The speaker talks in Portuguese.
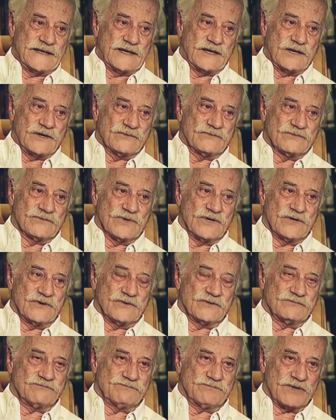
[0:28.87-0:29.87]
Não,
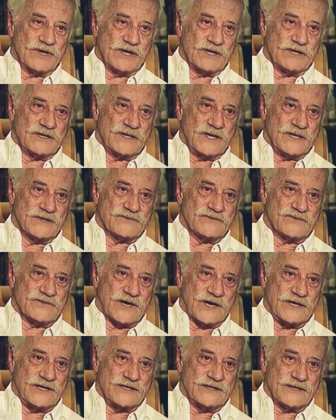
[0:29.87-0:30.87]
eu tento
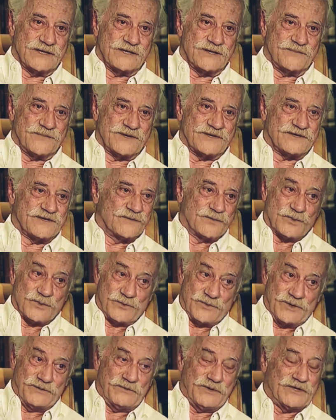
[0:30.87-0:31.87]
sair da depressão
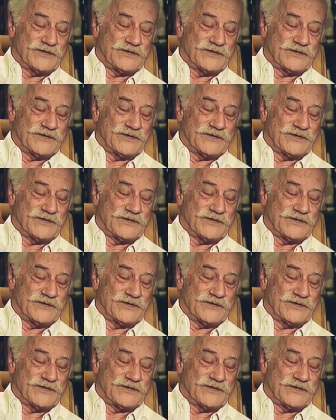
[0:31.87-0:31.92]
por mim